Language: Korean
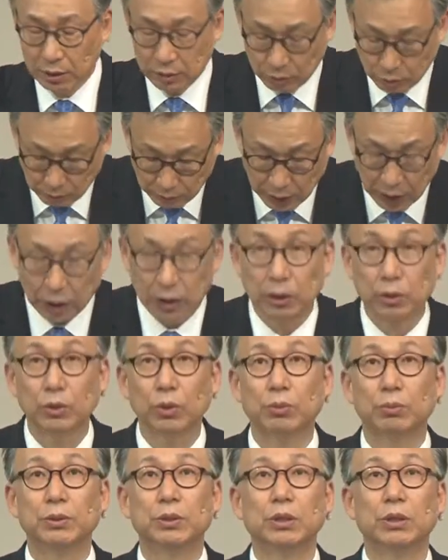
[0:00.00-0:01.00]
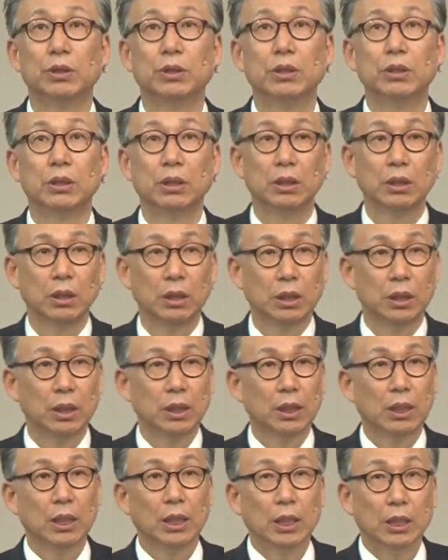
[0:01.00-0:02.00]
두 말 할 것도 없죠.
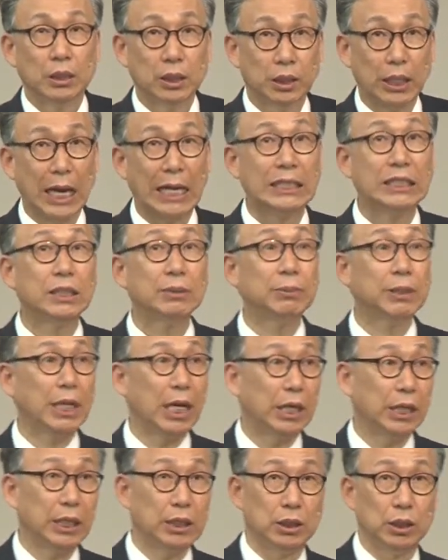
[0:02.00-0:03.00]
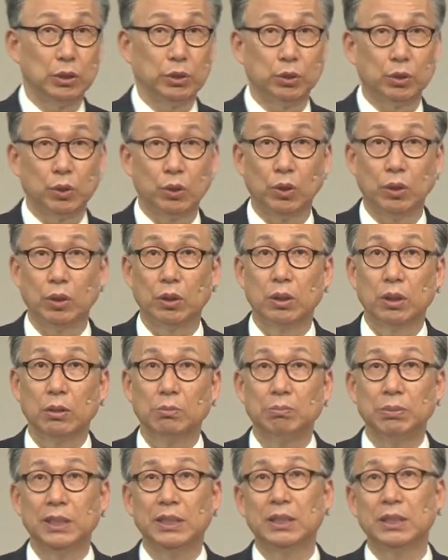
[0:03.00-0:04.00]
그래서 양심이 강해질수록
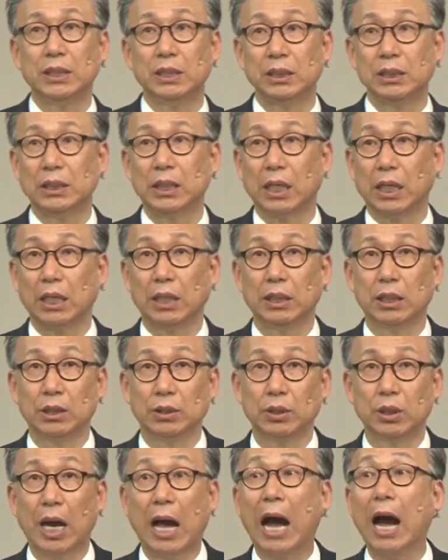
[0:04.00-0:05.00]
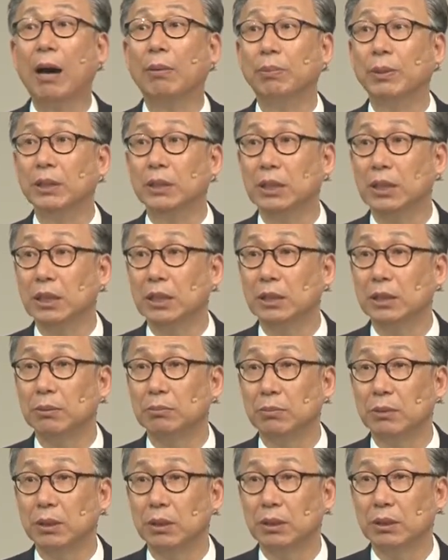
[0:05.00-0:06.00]
빚진 자가 되죠. 아버지의
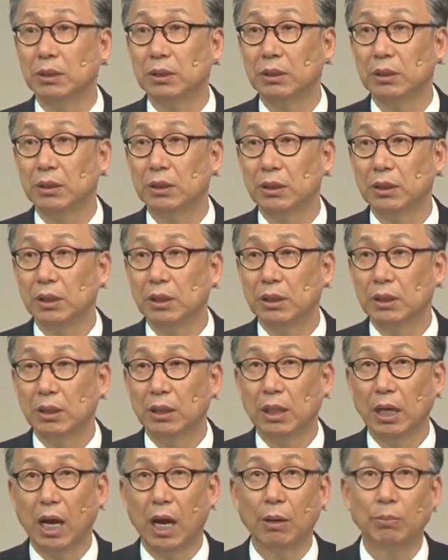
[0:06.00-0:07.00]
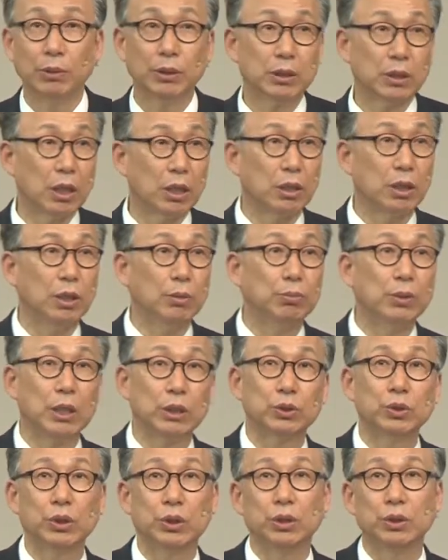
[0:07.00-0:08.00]
심령. 아버지가 거부할
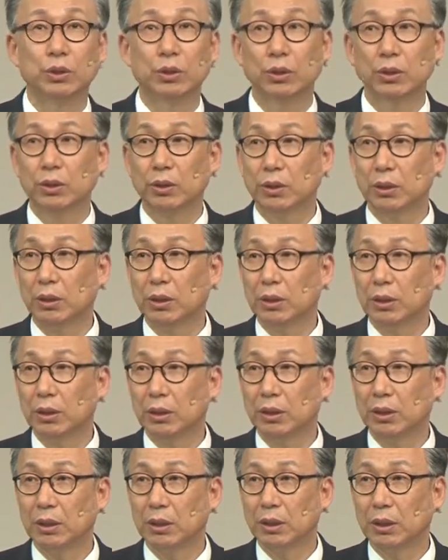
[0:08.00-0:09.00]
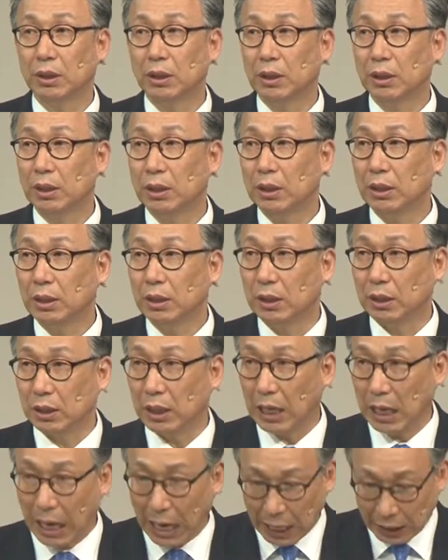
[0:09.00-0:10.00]
수 있죠.
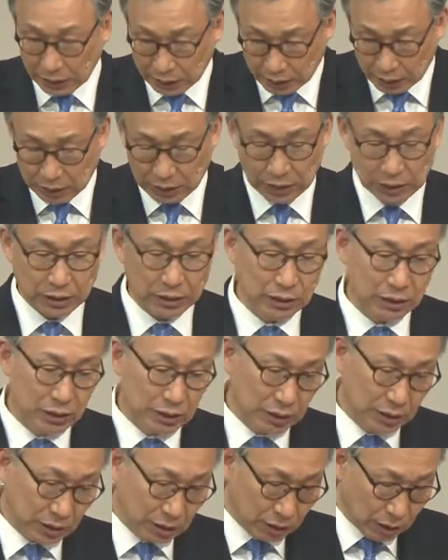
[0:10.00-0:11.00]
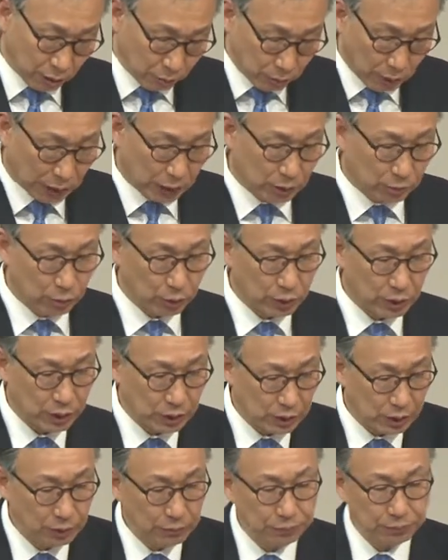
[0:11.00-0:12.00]
근데 아들을 거부하지
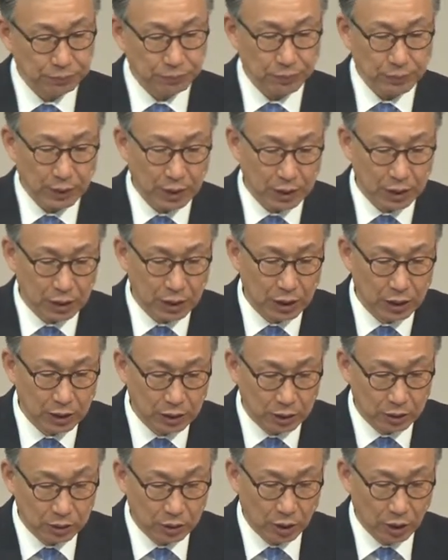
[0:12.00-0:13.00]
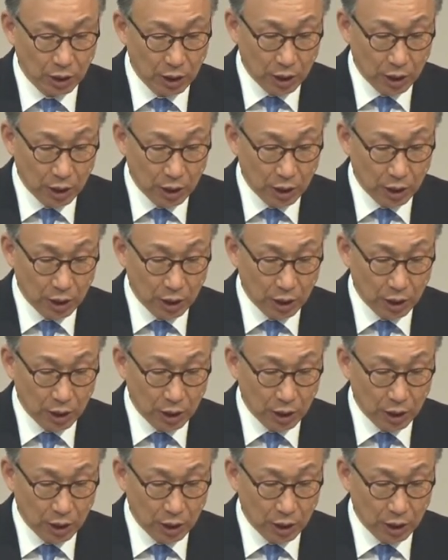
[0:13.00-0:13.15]
못해서 그렇게 되는 거죠.